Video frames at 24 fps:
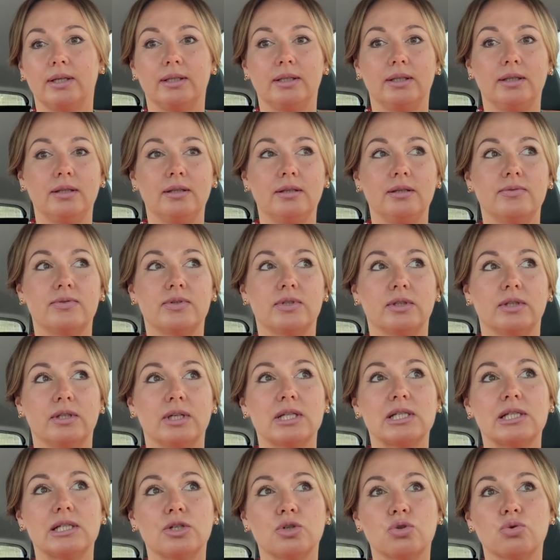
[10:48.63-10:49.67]
и
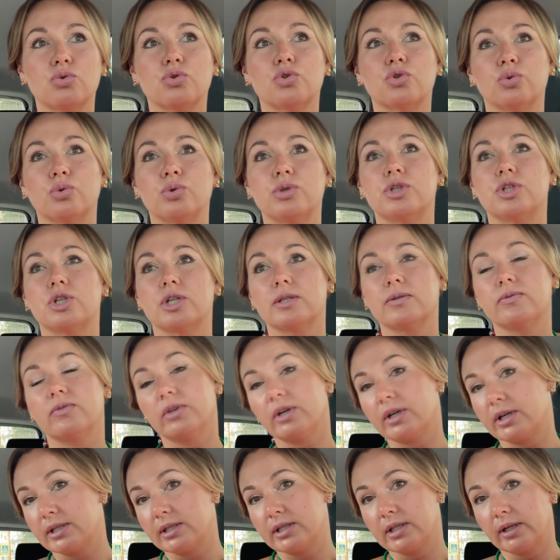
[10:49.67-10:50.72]
всегда слежу, что сейчас в
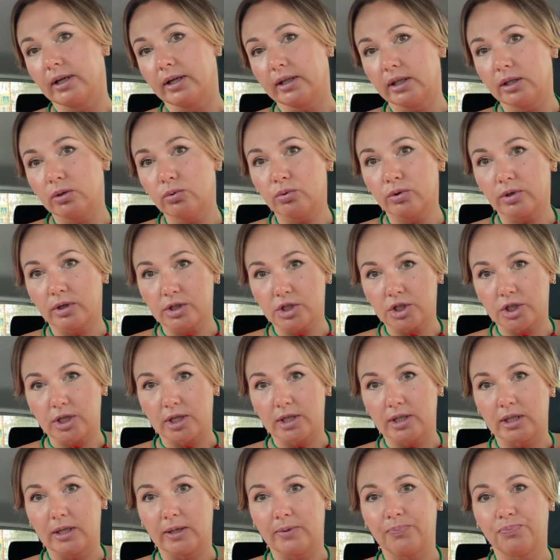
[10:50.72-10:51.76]
тренде, какие
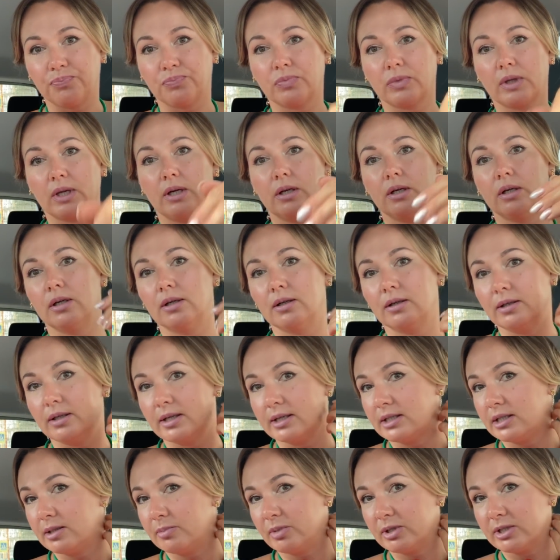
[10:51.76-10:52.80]
украшения. А,
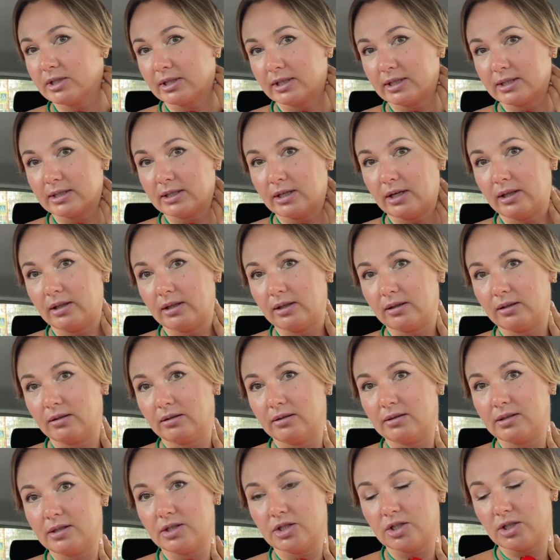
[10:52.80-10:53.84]
я себе
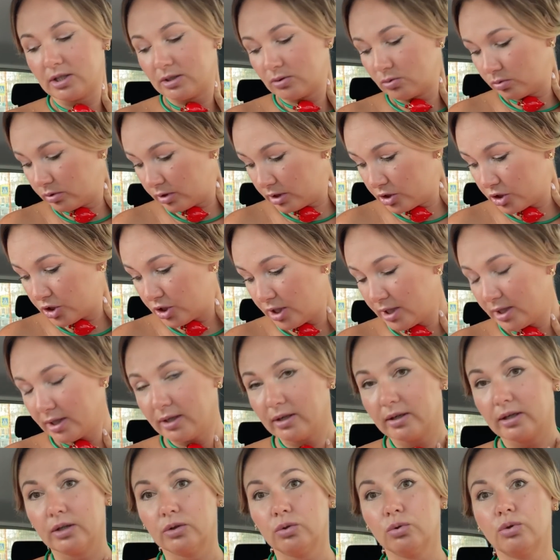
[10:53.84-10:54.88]
заказала сейчас
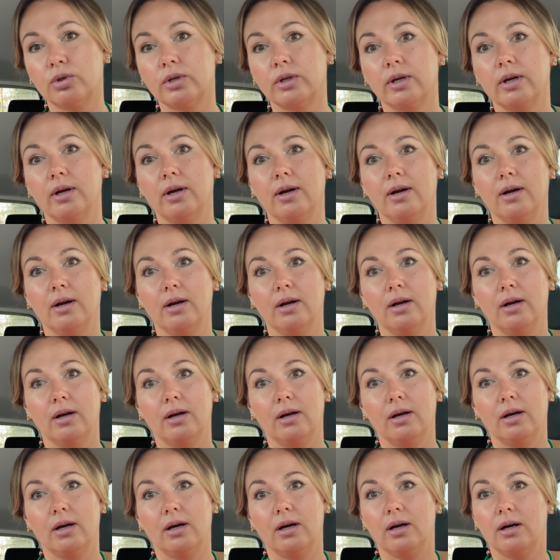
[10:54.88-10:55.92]
украшение, которое
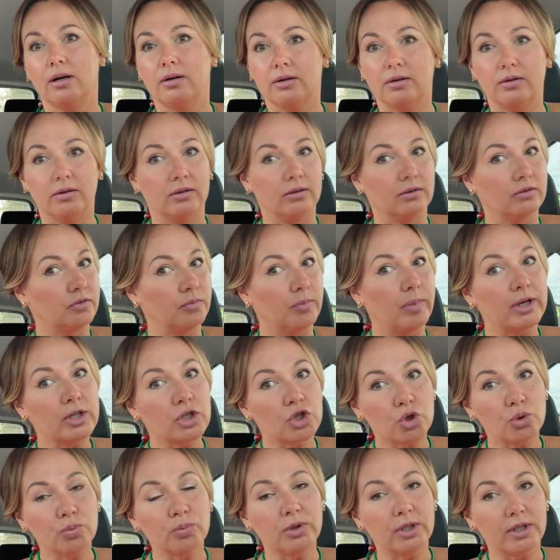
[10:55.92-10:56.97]
в
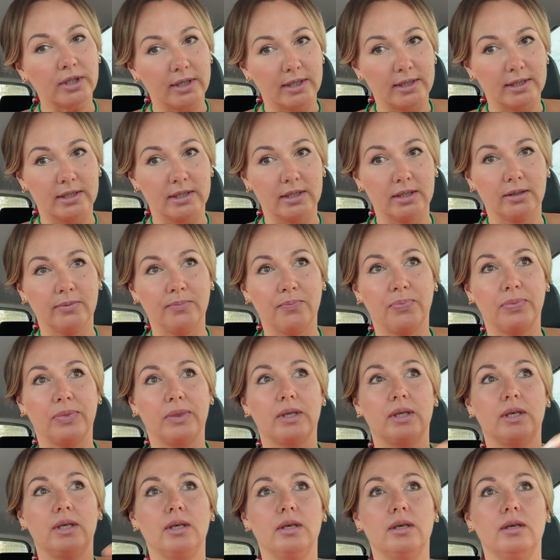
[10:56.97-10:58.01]
большом тренде.
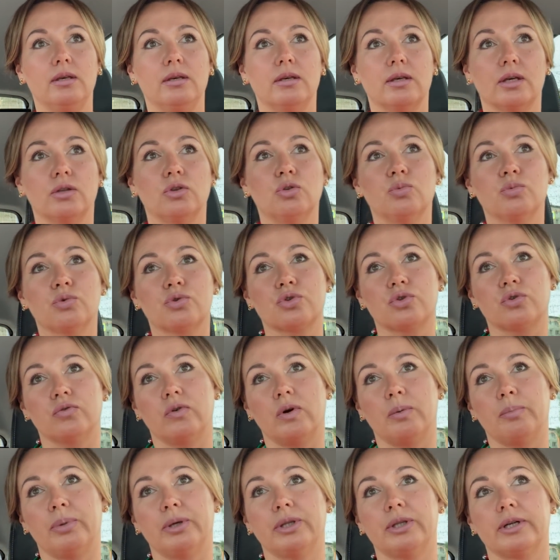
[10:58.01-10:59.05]
И я думаю, что
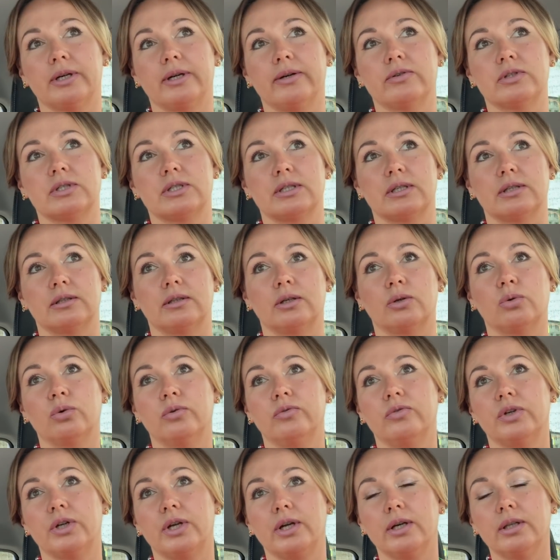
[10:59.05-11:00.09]
вам понравится
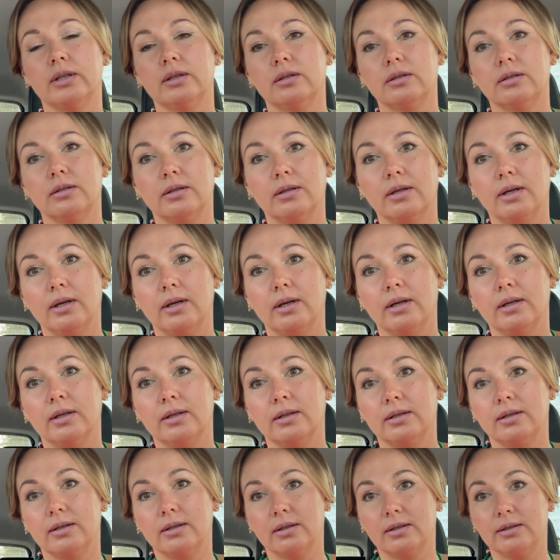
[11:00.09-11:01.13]
такой вариант.
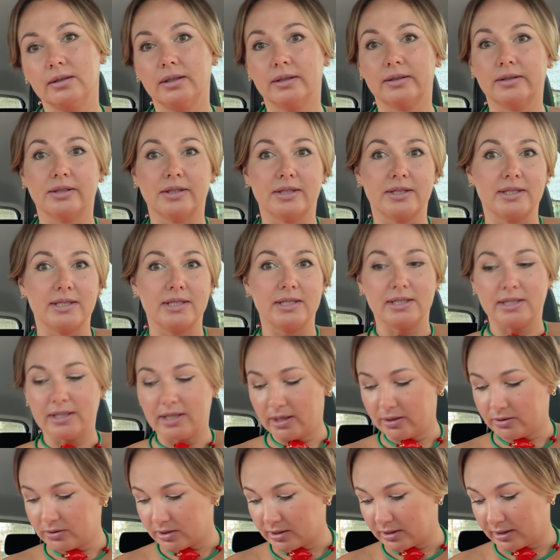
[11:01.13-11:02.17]
Некоторые
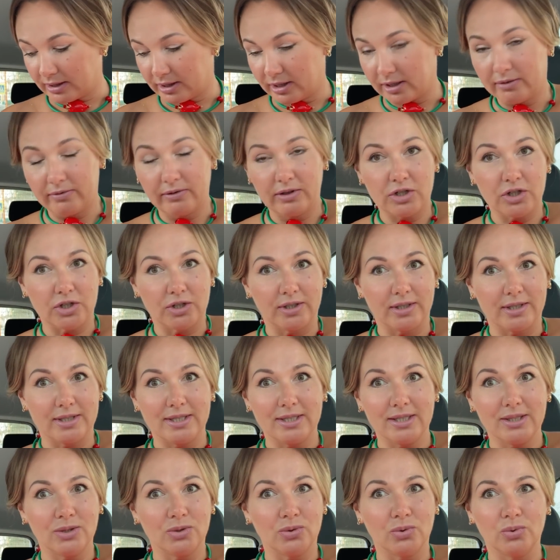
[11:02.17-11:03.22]
стесняются такие вещи
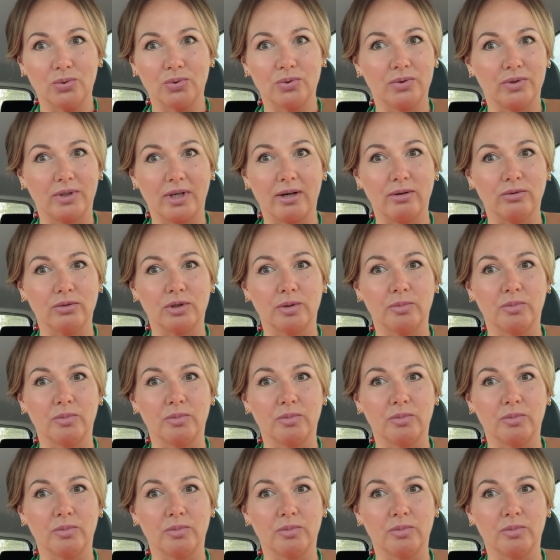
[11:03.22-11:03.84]
носить, но я вот,